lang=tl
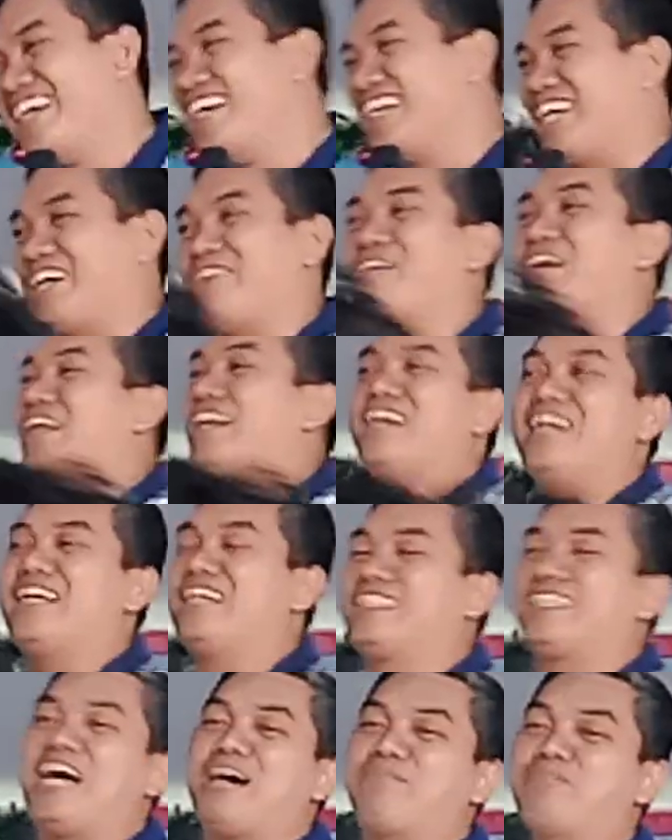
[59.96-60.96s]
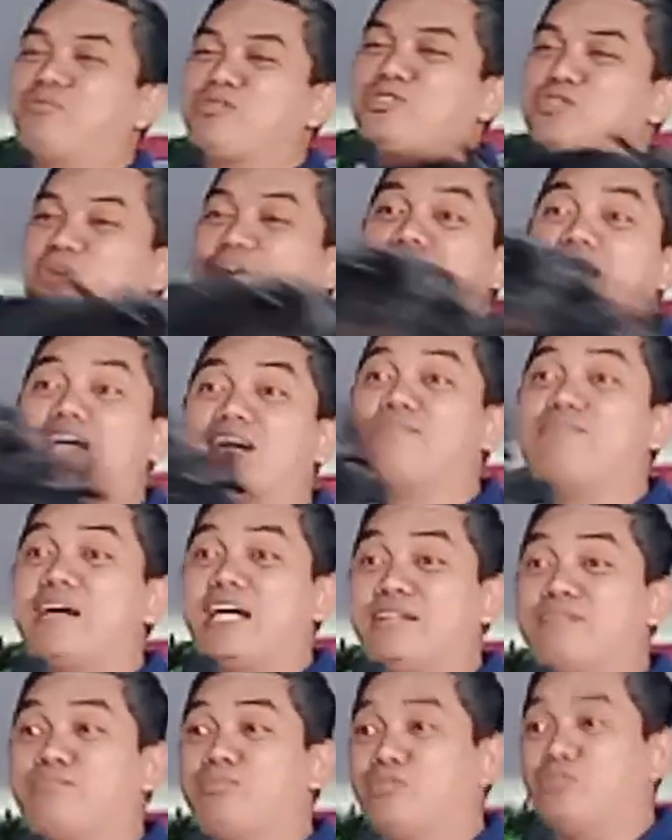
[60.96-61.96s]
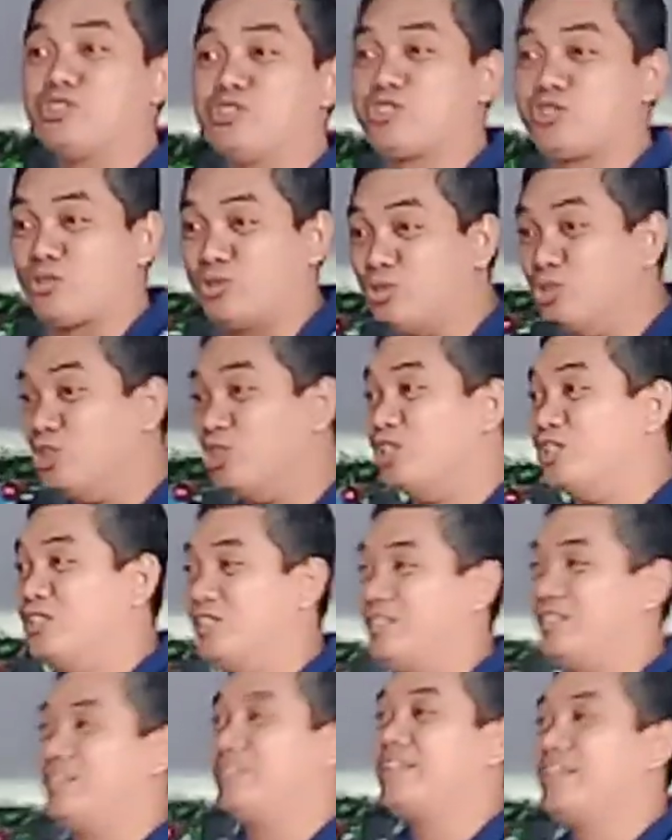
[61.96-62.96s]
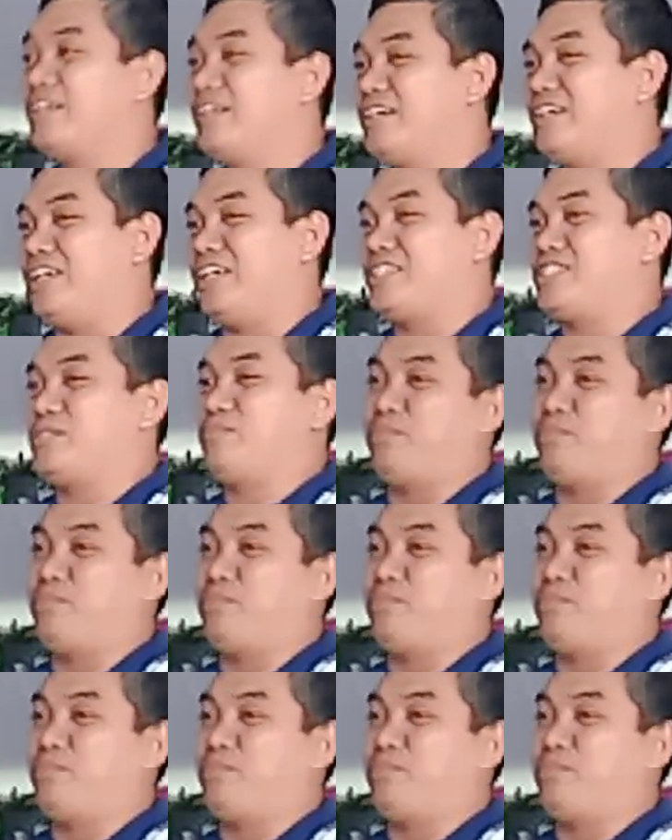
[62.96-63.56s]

Iwano natapos or ng Bible school is